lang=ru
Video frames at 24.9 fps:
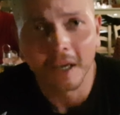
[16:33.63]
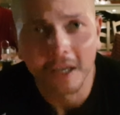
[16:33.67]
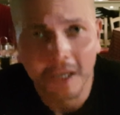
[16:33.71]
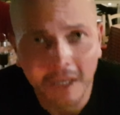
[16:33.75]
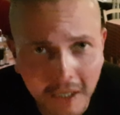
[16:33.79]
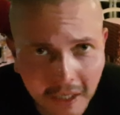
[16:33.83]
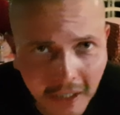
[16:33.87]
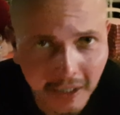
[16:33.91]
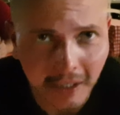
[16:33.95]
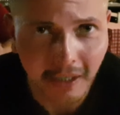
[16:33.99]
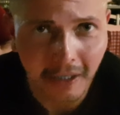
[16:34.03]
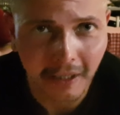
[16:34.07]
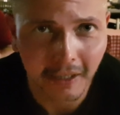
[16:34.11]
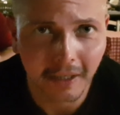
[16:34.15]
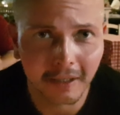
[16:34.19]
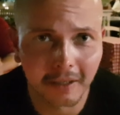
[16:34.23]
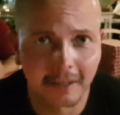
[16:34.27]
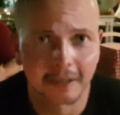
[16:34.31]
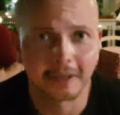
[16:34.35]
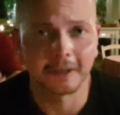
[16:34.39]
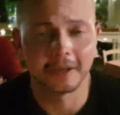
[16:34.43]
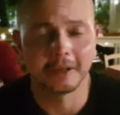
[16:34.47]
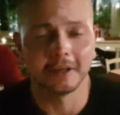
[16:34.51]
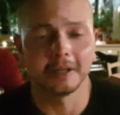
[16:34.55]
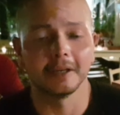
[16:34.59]
и
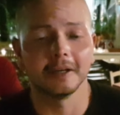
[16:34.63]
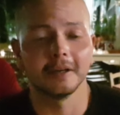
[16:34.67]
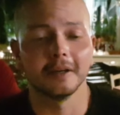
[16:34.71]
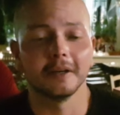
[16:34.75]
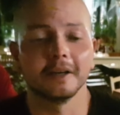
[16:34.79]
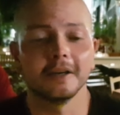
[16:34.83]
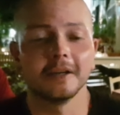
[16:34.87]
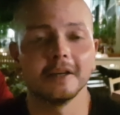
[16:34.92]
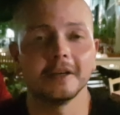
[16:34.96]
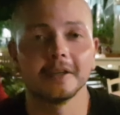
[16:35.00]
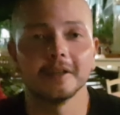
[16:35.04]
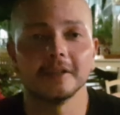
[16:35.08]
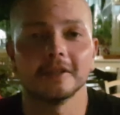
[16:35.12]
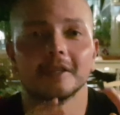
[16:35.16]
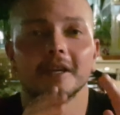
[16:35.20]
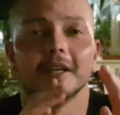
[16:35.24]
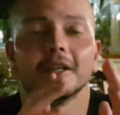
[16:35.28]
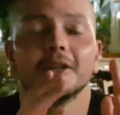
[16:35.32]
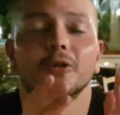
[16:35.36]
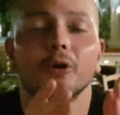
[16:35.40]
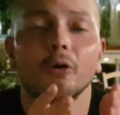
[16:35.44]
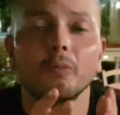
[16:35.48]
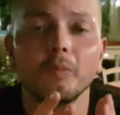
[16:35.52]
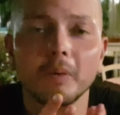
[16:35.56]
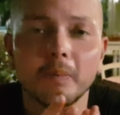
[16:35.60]
э,
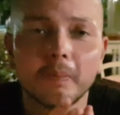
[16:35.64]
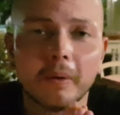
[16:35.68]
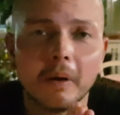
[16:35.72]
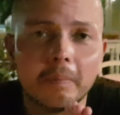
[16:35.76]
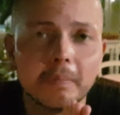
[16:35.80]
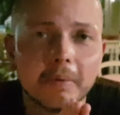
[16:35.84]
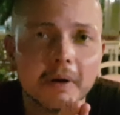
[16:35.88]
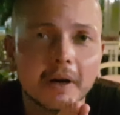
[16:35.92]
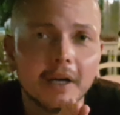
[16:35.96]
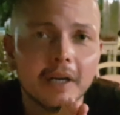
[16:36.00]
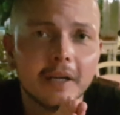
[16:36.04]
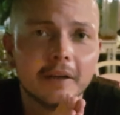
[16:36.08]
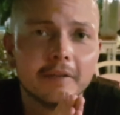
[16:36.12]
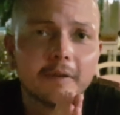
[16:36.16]
зато мы попали